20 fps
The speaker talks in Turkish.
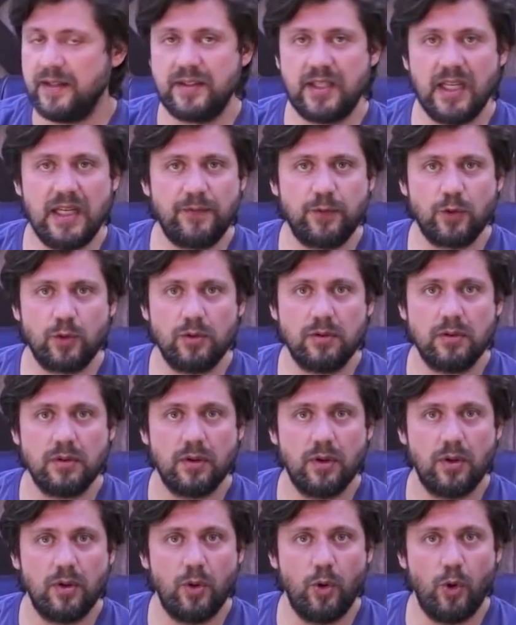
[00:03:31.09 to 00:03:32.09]

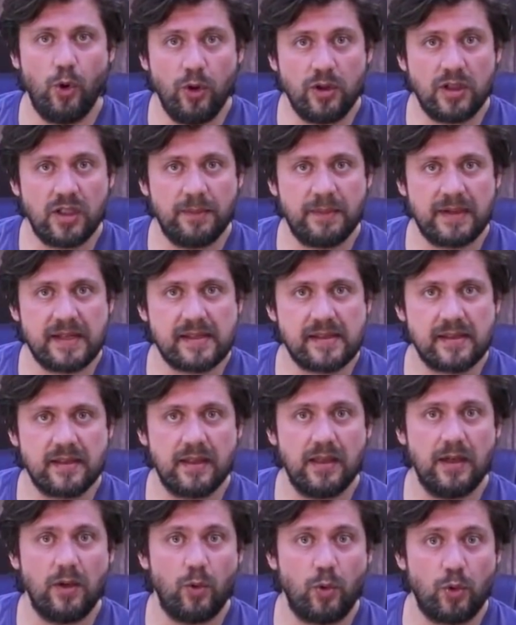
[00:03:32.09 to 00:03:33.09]
Telefonun ön
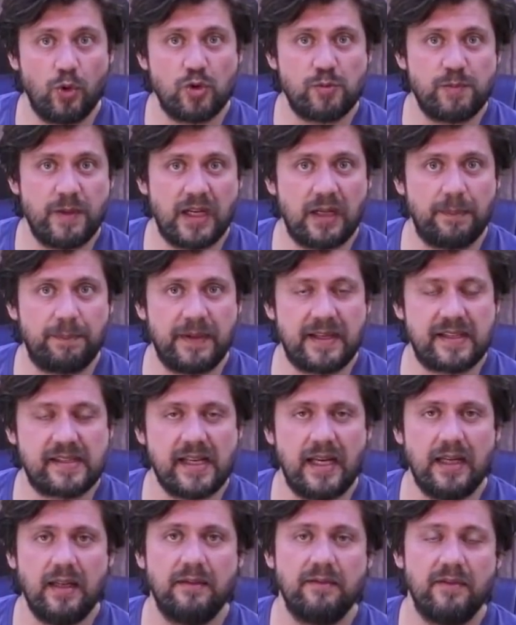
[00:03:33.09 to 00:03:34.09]
kamerasında 13
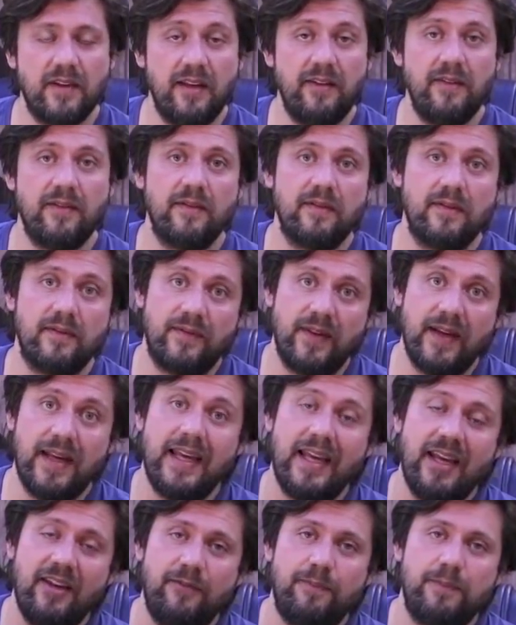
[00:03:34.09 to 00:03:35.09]
megapiksel e,
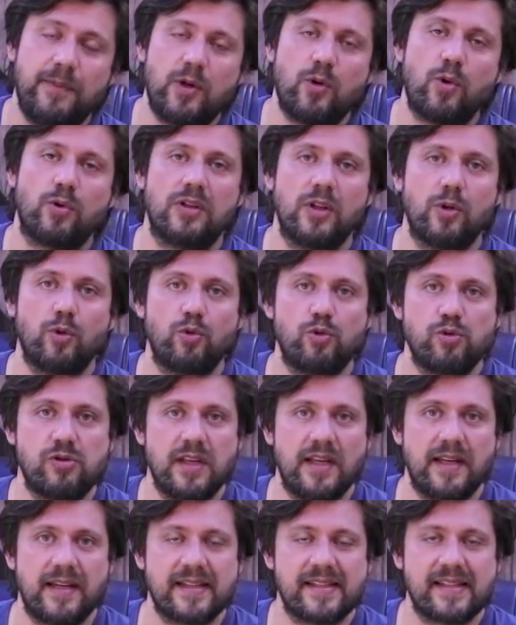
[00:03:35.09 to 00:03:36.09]
ve
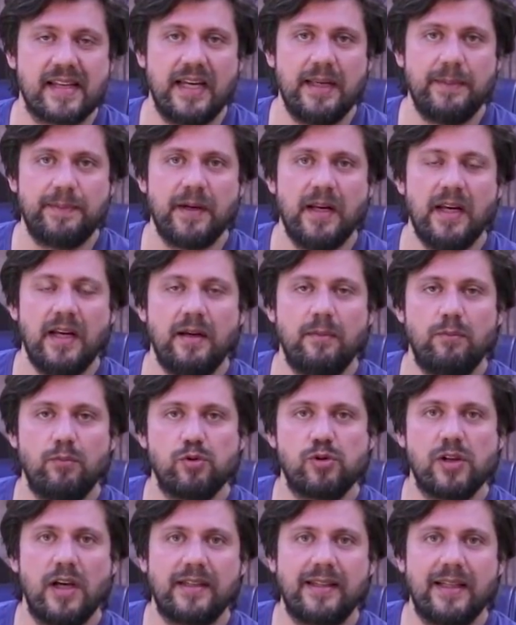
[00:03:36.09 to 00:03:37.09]
f1.9 değere sahip.
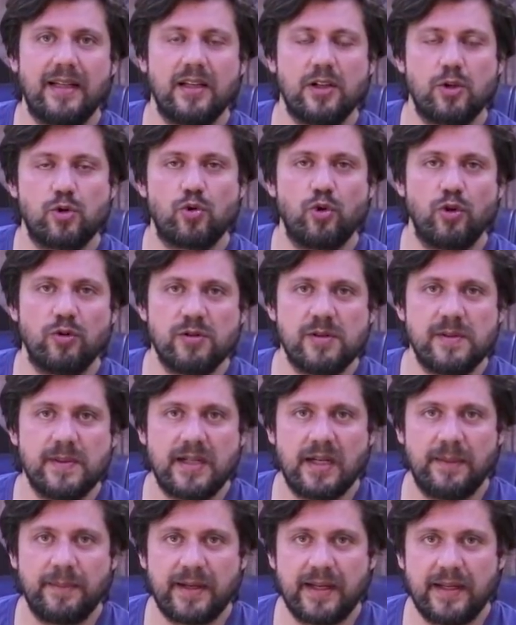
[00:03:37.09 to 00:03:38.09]
Bu zaten alışık olduğunuz
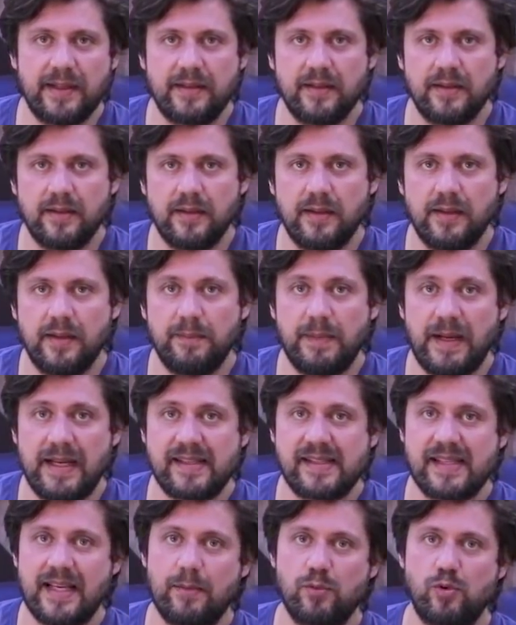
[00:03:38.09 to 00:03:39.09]
bir kameraydı. Ee,
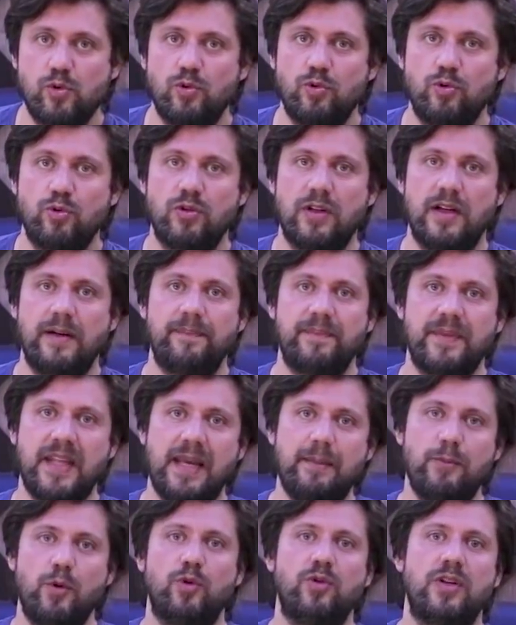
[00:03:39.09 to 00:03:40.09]
ben Samsung'un da
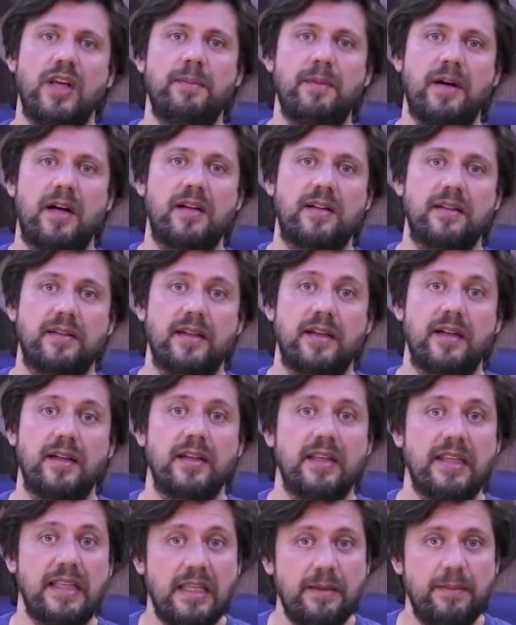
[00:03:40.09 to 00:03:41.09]
hem önde hem arkada
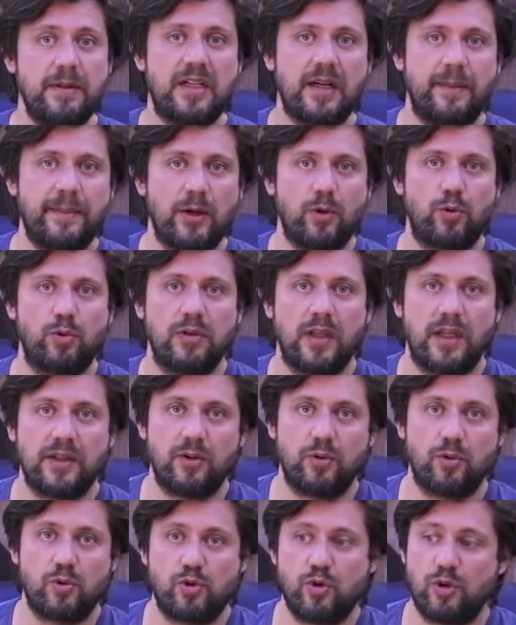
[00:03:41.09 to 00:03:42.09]
iyi bir kamera
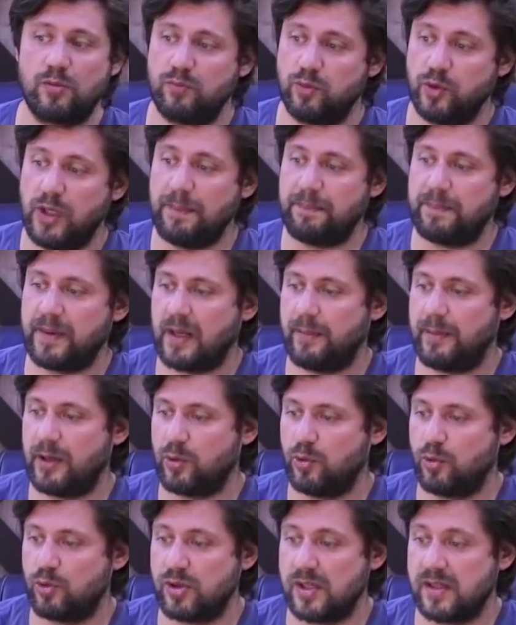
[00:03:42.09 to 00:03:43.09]
kullandığını düşünüyorum. Bunu hep
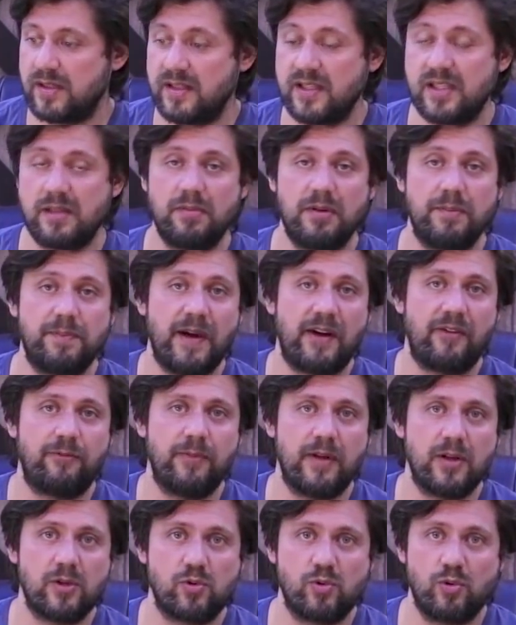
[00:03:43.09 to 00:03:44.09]
beraber göreceğiz nasıl bir
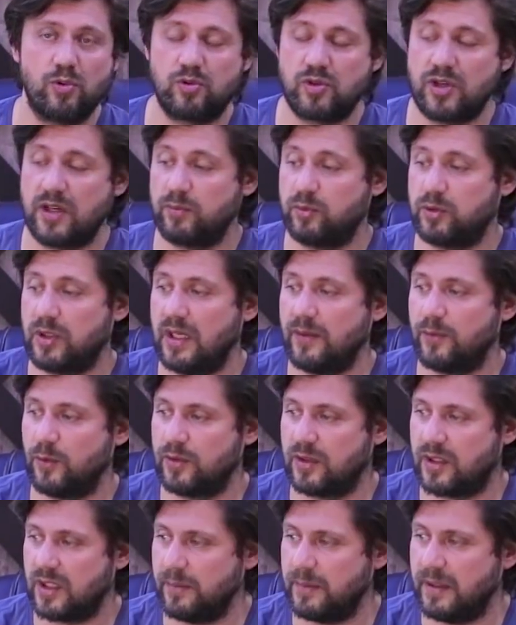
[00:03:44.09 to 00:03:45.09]
performans olacak bu
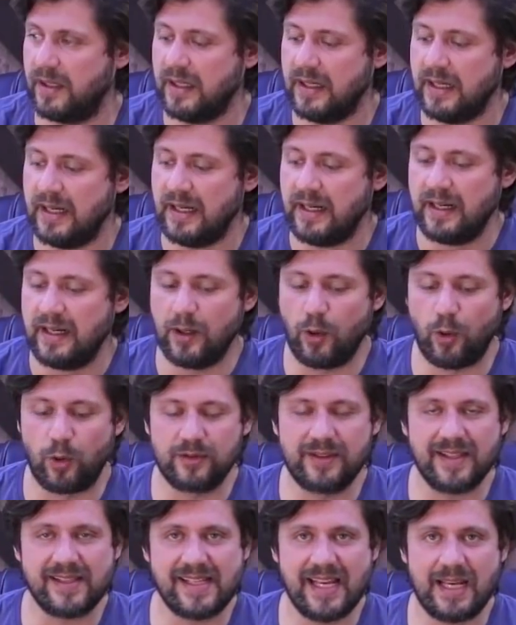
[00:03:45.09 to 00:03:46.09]
telefonların ama
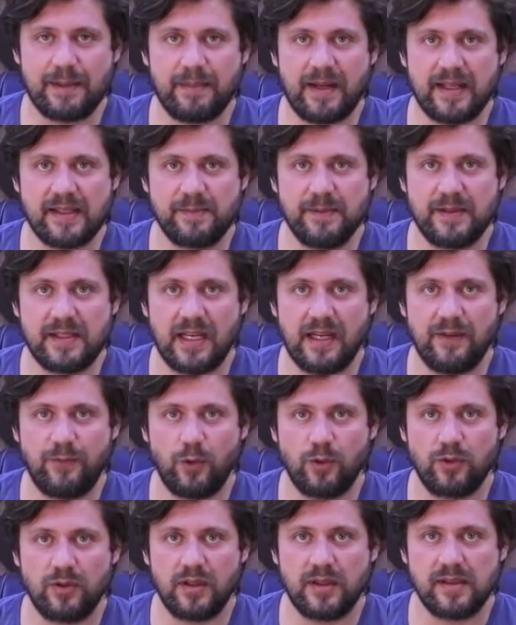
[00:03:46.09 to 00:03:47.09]
orta segment bir
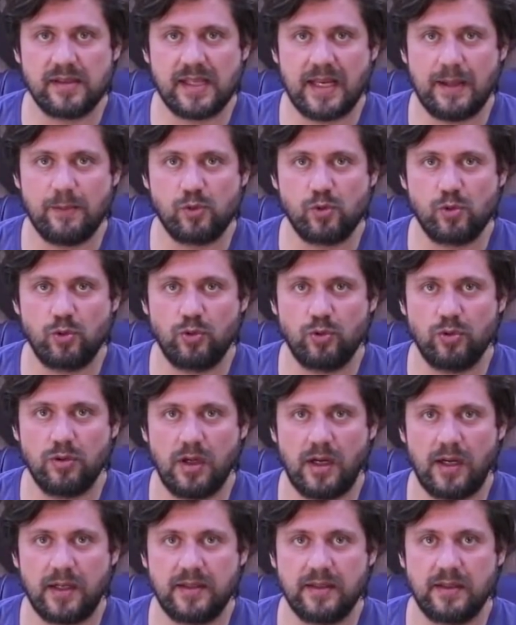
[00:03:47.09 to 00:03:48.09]
telefonda
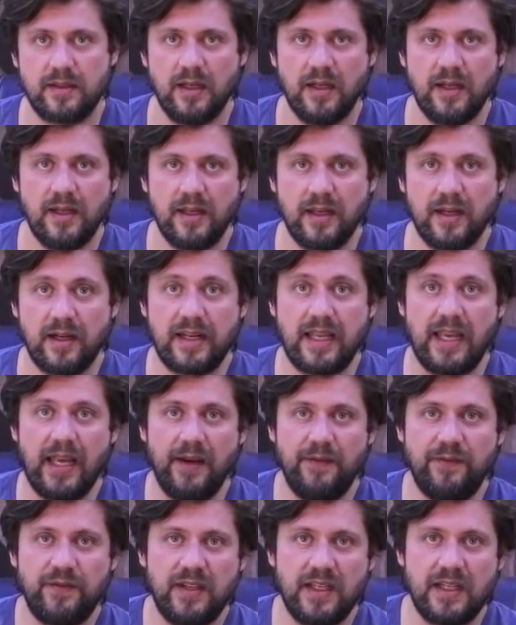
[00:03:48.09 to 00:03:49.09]
Samsung'un artık hani
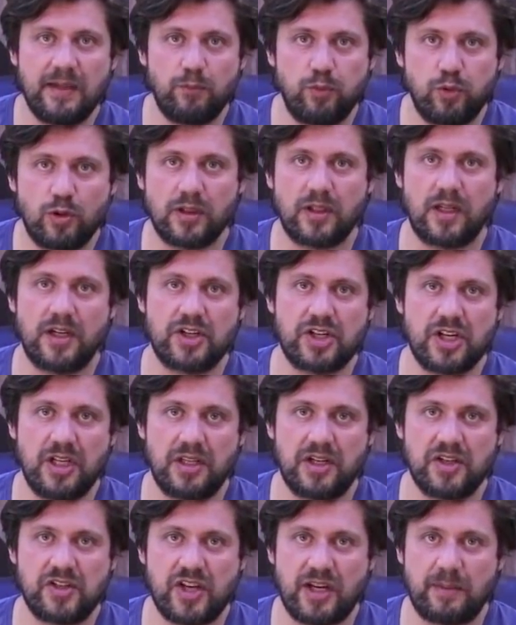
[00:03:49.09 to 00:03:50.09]
F değerini bu kadar
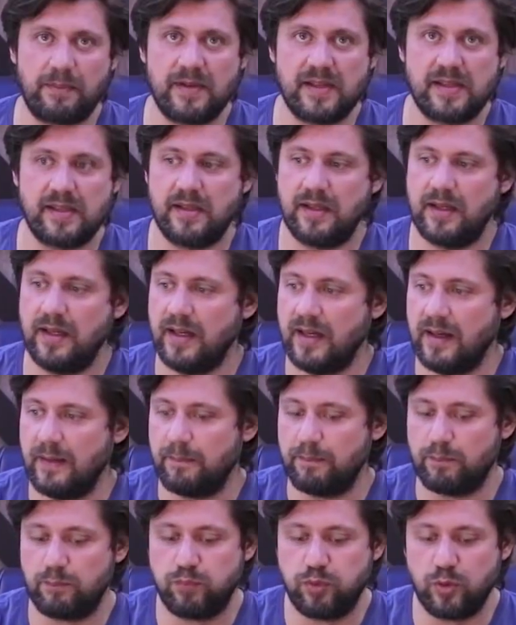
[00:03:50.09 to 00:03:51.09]
aşağılara çekmesi de
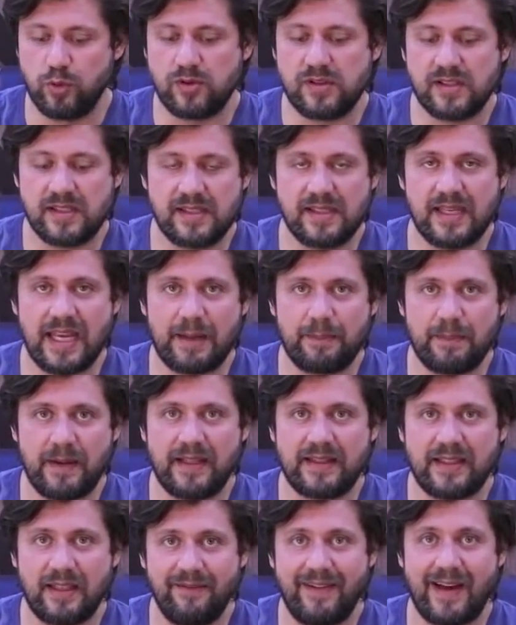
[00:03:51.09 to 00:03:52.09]
bu
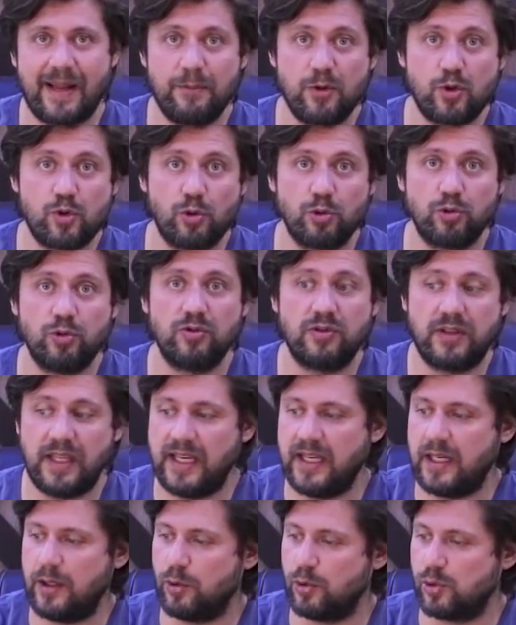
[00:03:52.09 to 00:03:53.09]
segmente vermiş olduğu
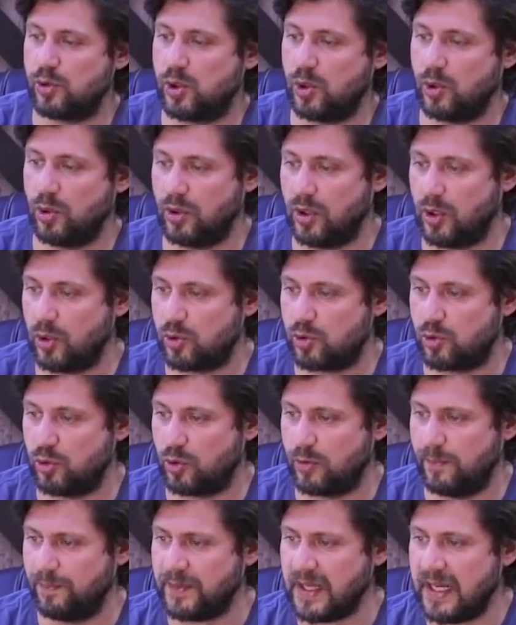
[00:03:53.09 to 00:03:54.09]
değeri gösteriyor diye
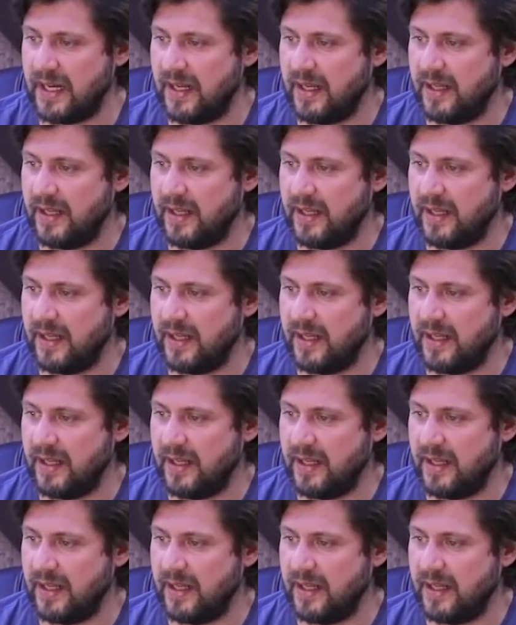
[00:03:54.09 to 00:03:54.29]
düşünüyorum.